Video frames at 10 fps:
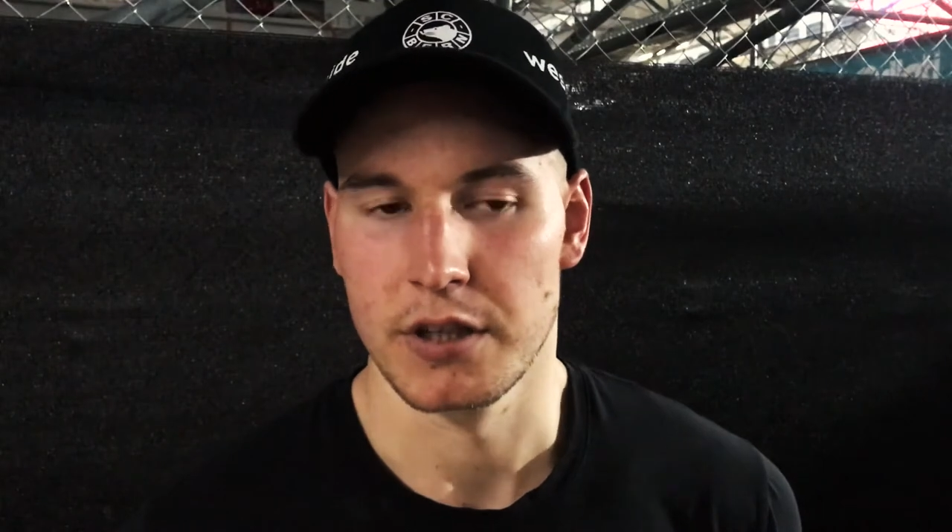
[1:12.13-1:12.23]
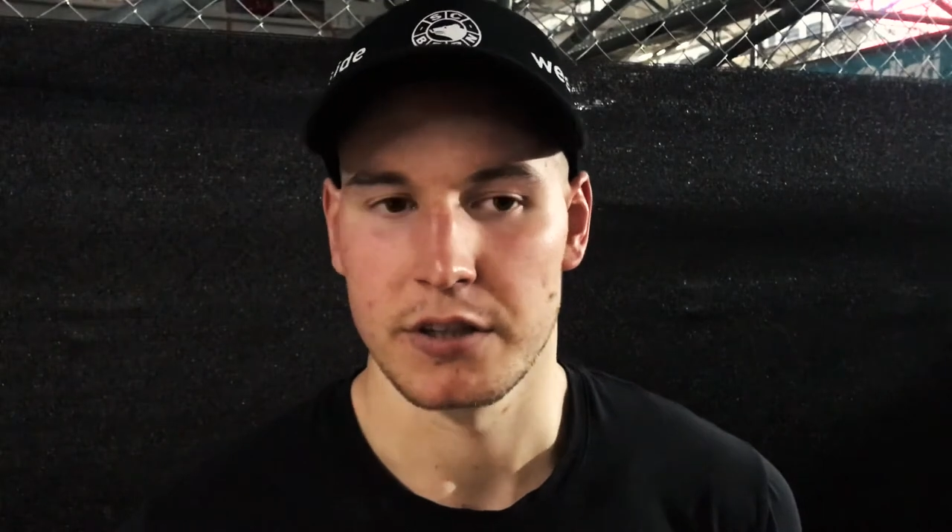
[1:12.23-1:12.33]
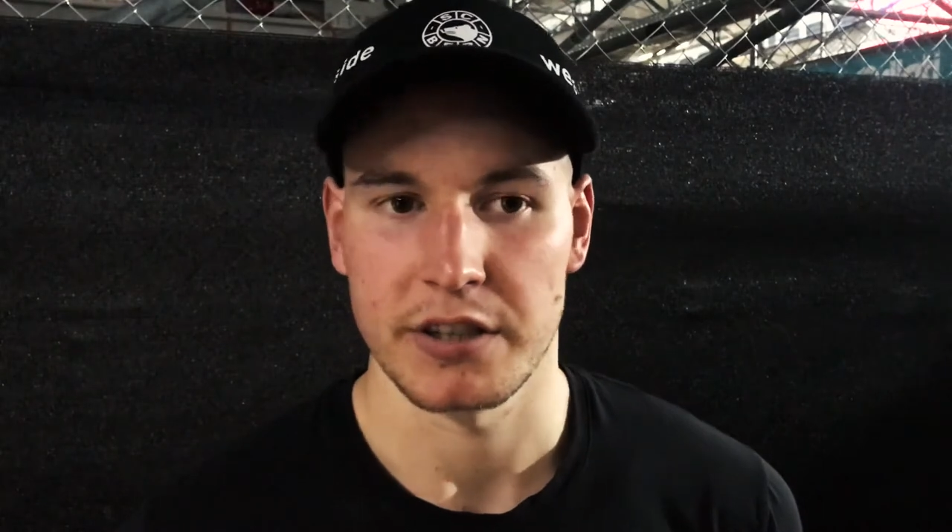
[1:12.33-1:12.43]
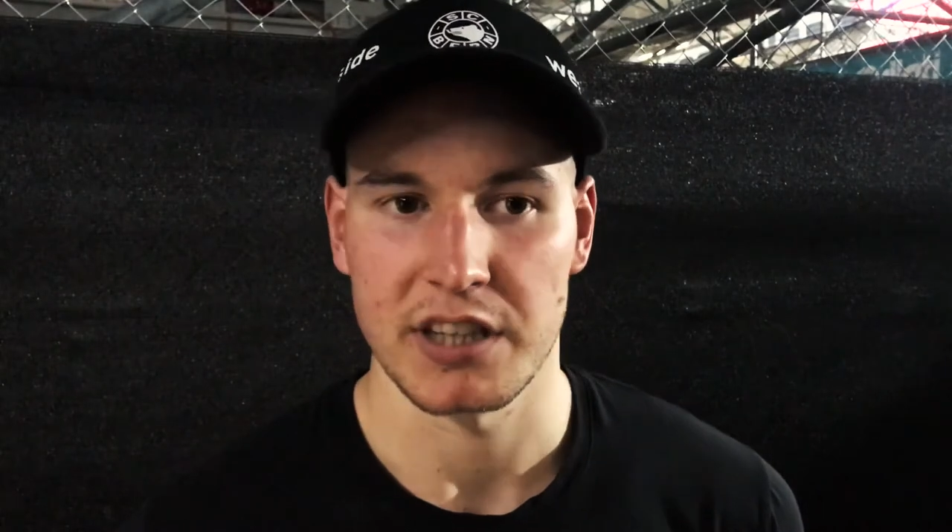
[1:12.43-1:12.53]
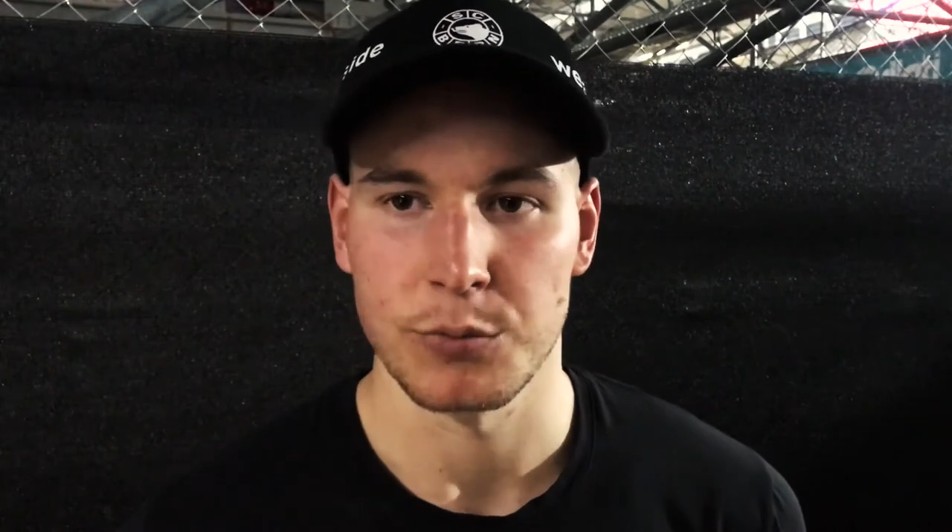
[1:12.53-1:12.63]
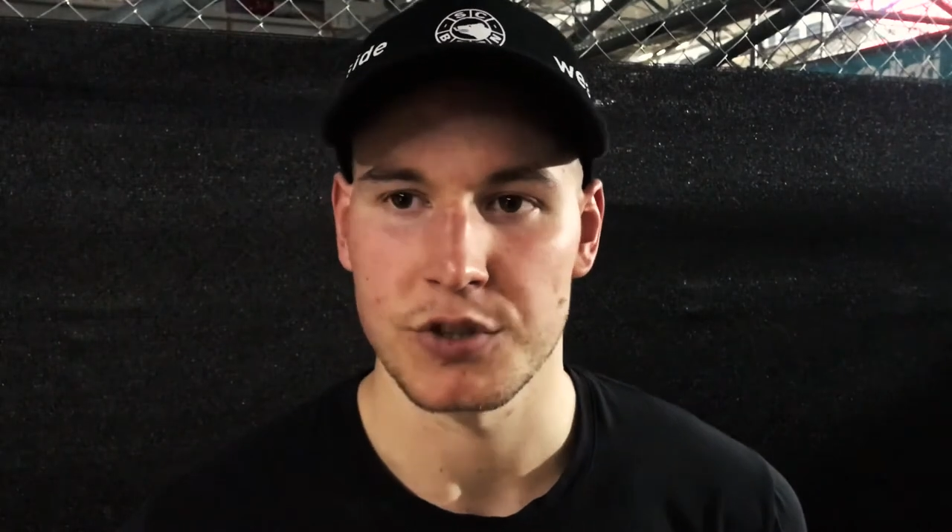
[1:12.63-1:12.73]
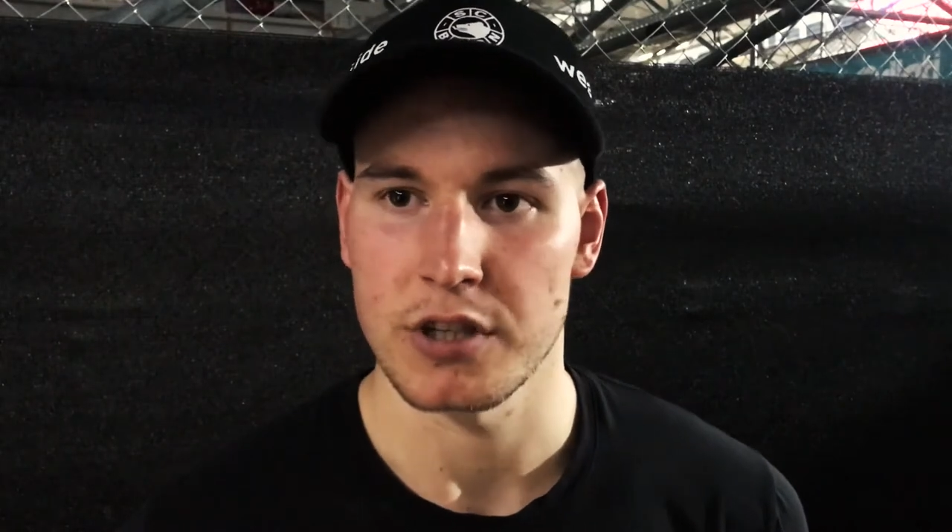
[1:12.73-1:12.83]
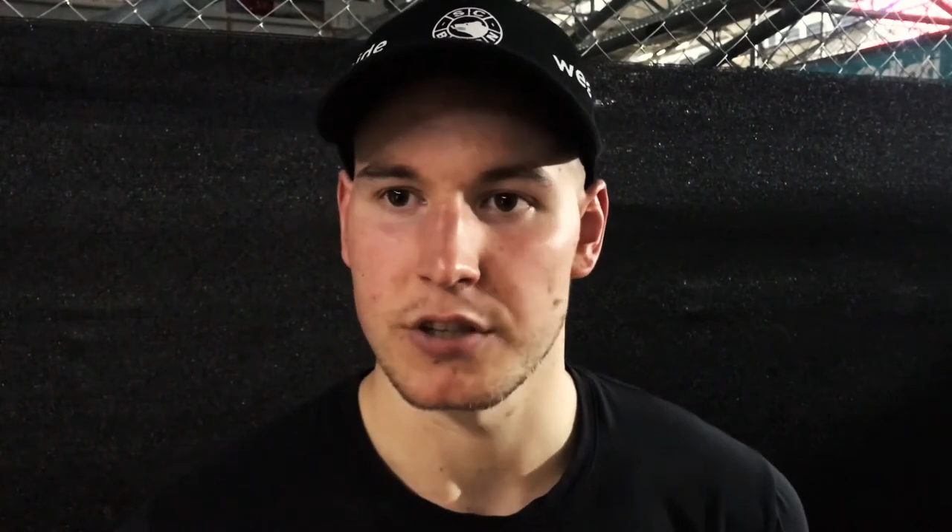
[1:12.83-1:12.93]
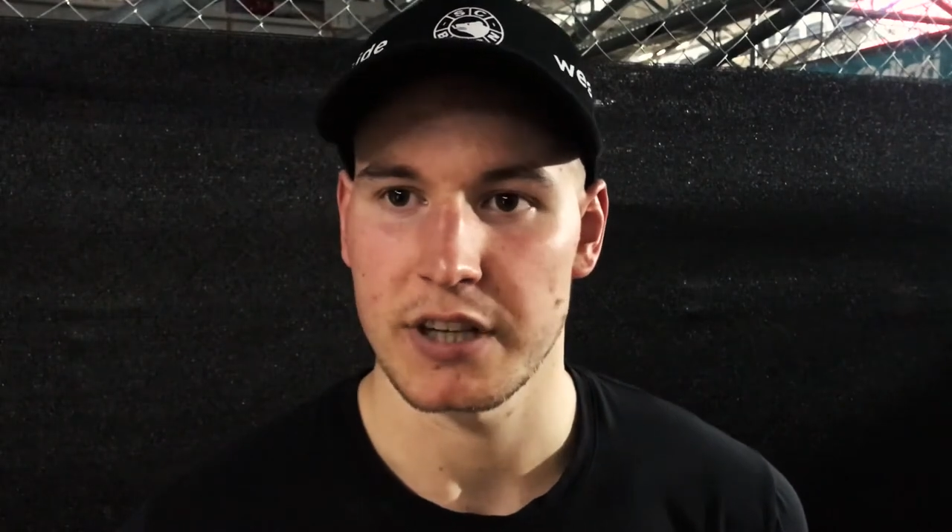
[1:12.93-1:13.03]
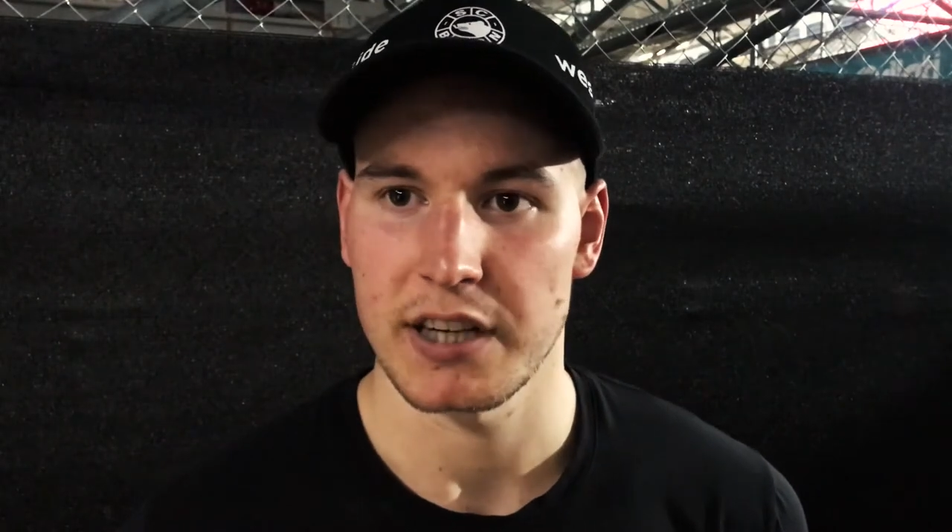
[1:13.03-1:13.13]
jeder muss
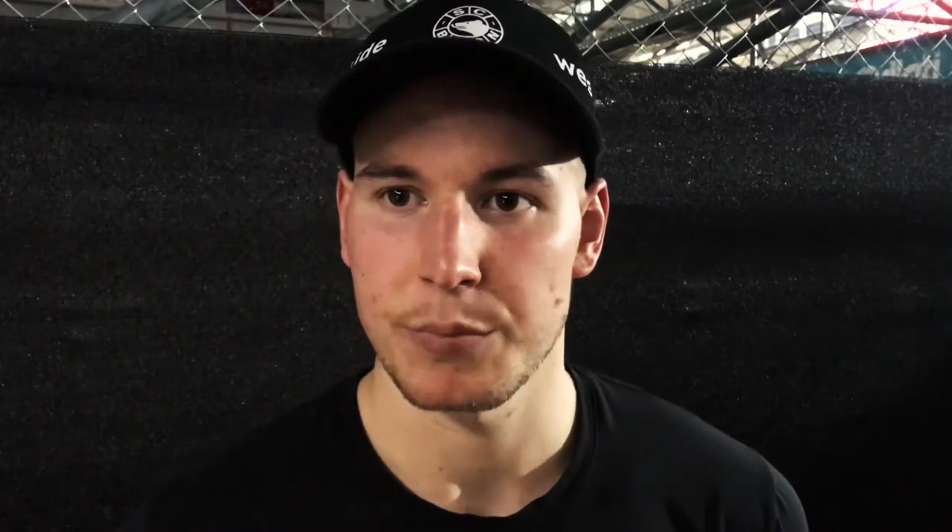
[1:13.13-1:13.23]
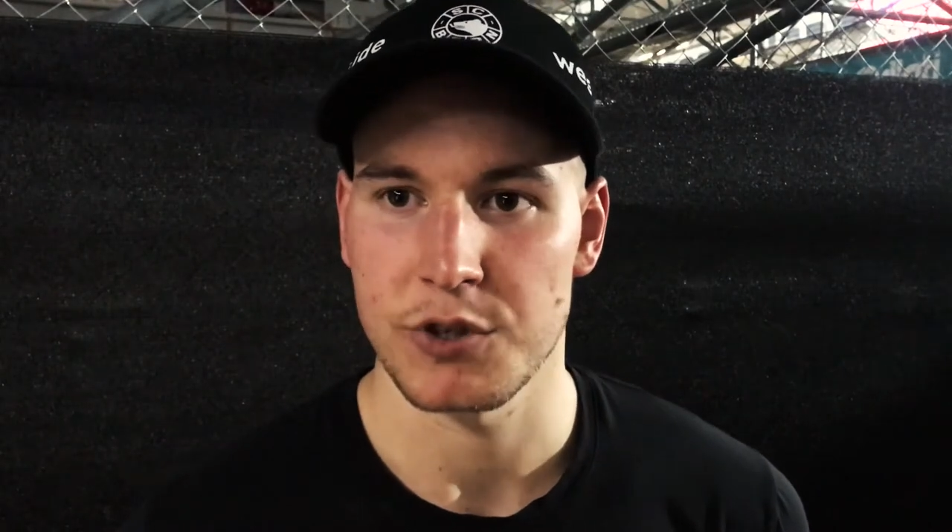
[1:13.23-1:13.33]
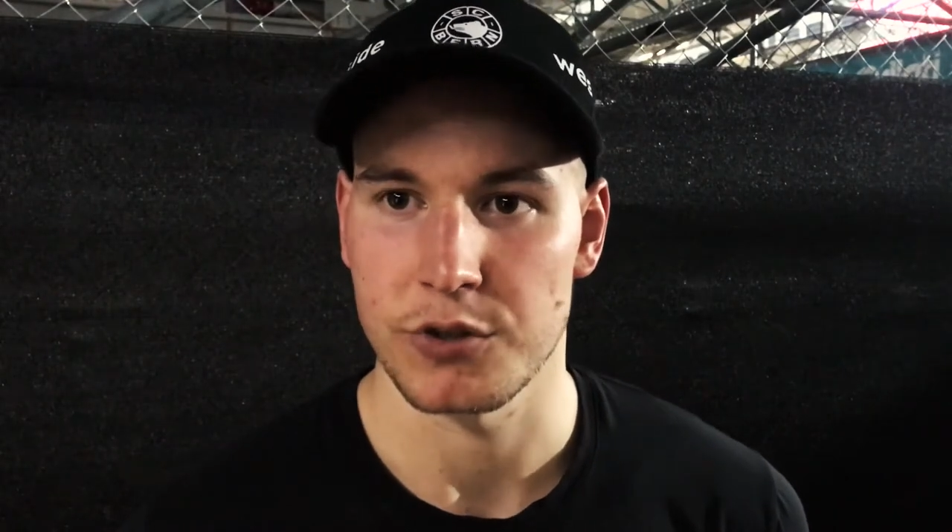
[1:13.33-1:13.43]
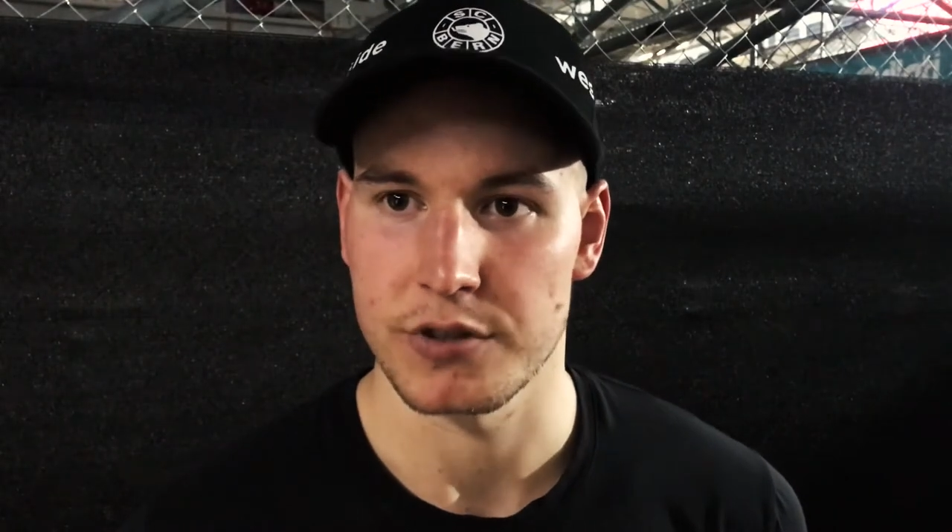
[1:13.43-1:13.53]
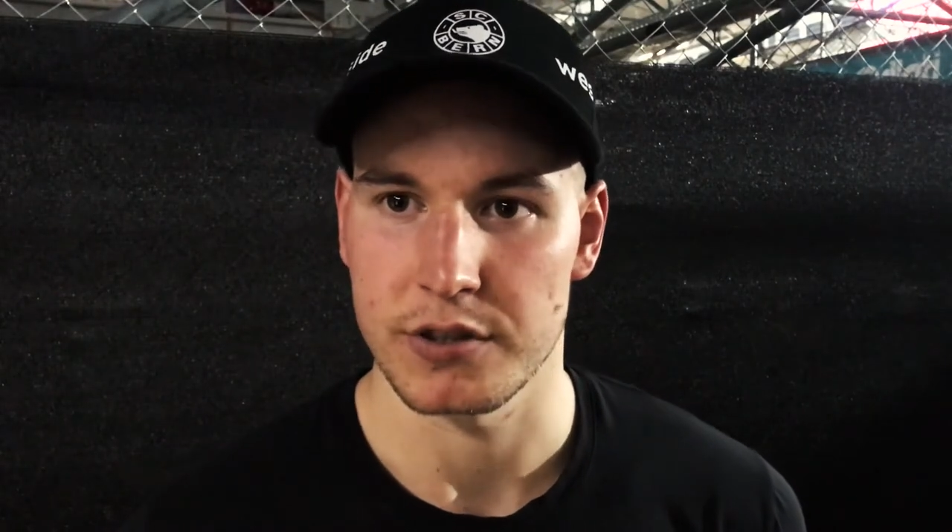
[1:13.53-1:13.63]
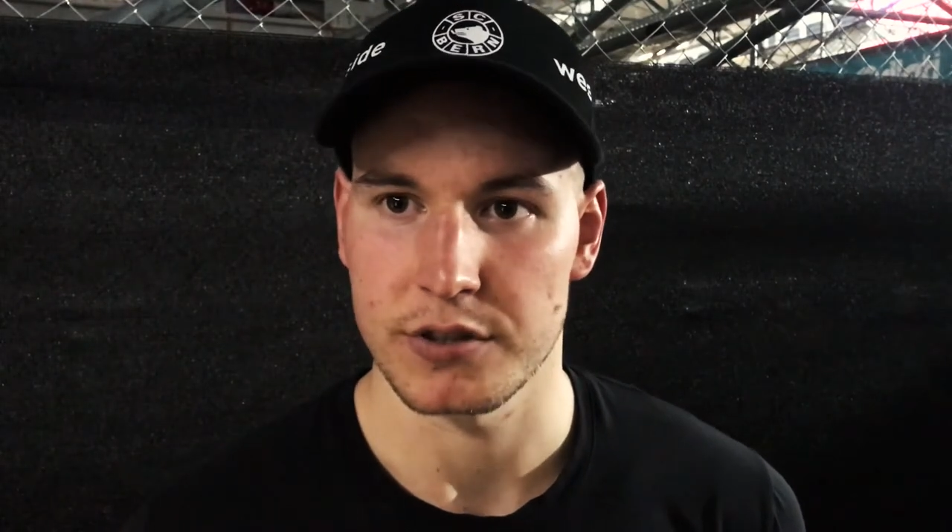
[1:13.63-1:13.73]
einander eigentlich beschützen.